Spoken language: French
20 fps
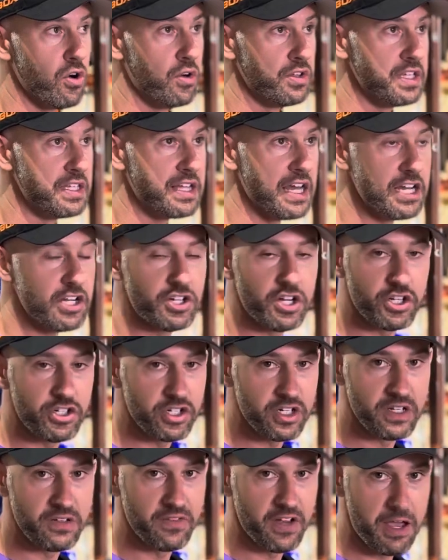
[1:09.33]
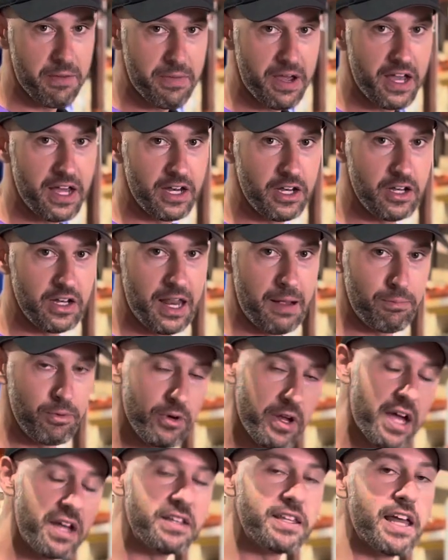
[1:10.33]
allé chercher vraiment la plus grande
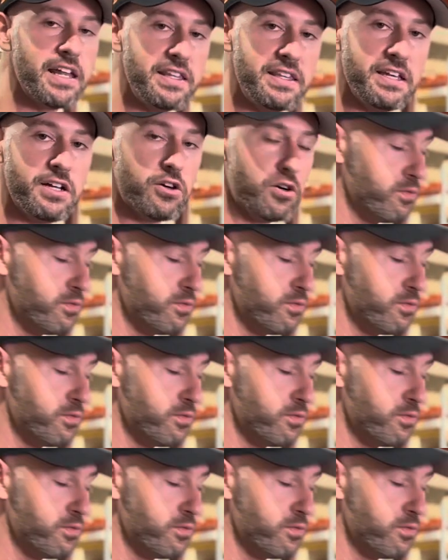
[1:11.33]
qualité qu'on pouvait